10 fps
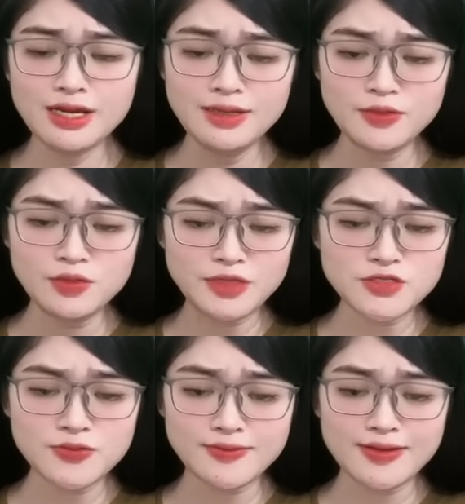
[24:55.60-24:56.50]
Nhưng mà
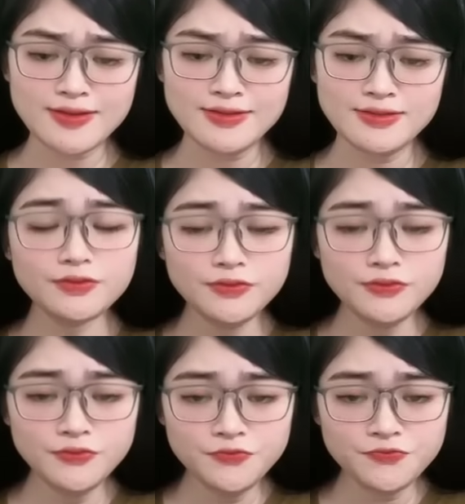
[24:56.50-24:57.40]
trước đây
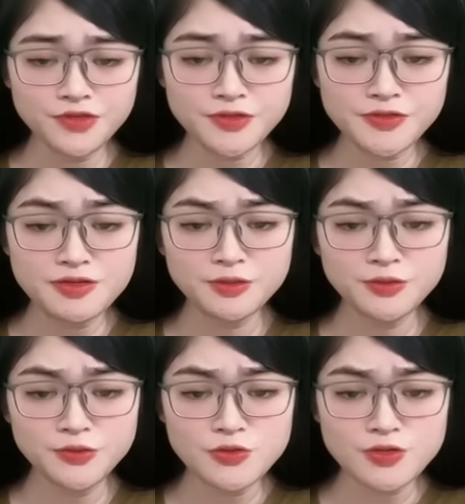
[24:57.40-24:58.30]
Vì
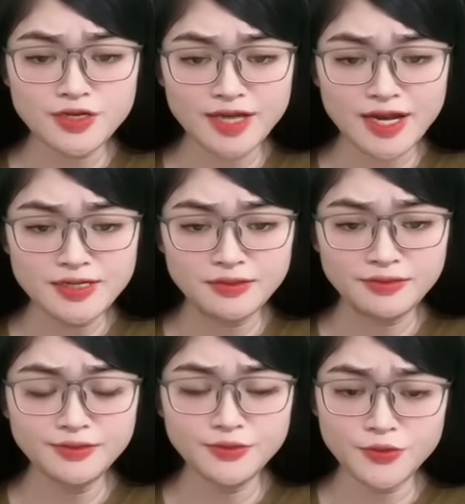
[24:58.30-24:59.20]
thương cô con gái
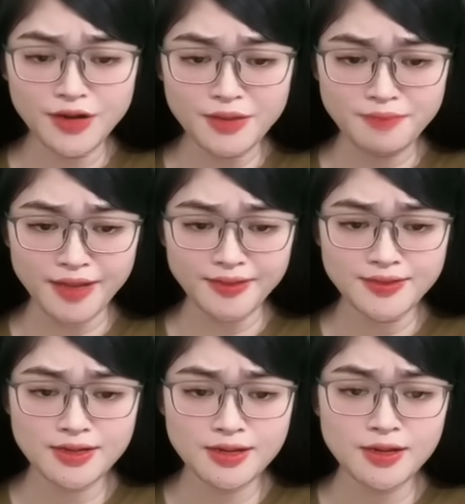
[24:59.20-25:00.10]
lớn khỏe mạnh,
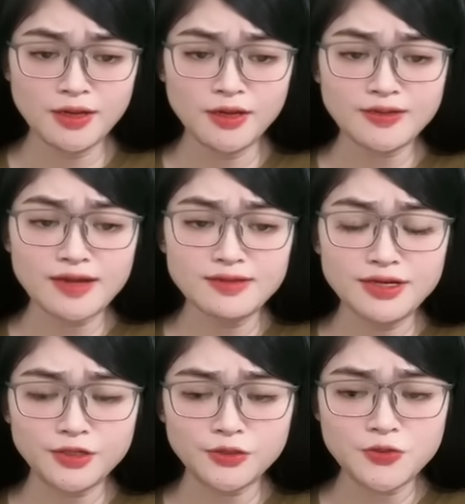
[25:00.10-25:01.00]
họ đã
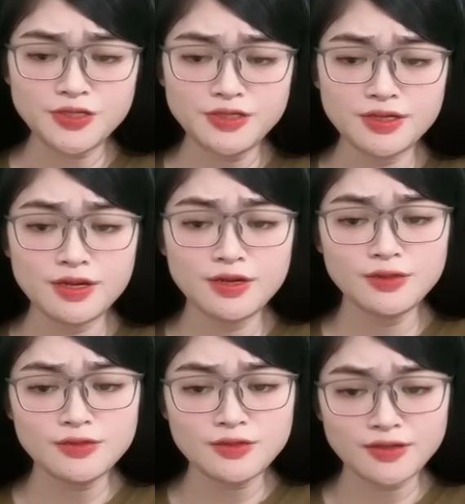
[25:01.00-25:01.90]
đẩy tôi,
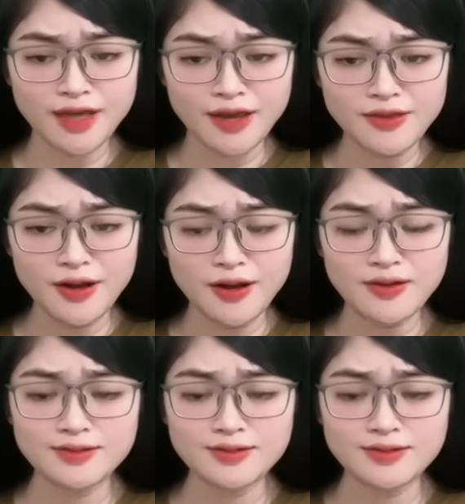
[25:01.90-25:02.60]
đứa con gái nhỏ